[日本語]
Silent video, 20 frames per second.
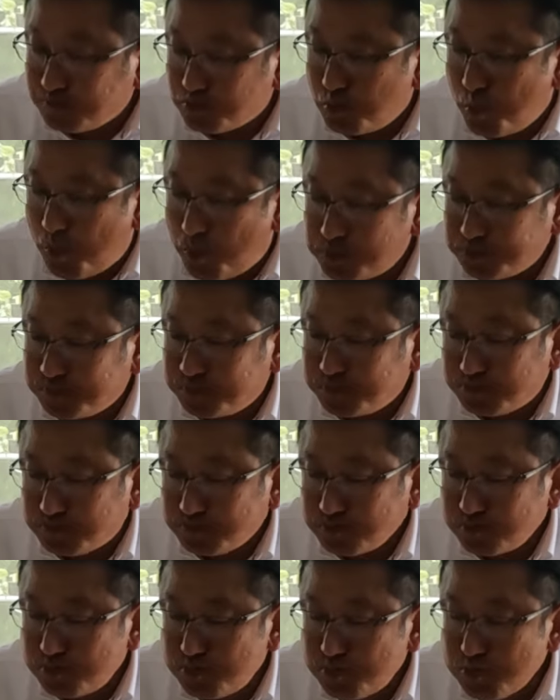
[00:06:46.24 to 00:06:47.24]
柔らか
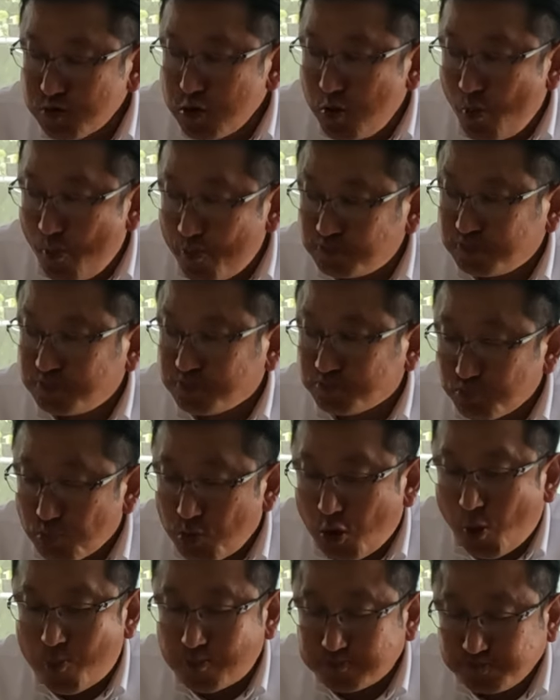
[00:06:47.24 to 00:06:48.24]
くなって
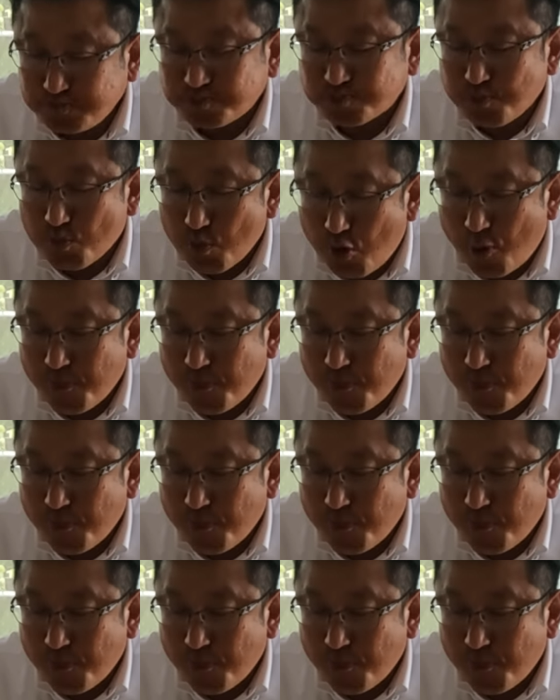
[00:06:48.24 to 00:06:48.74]
あの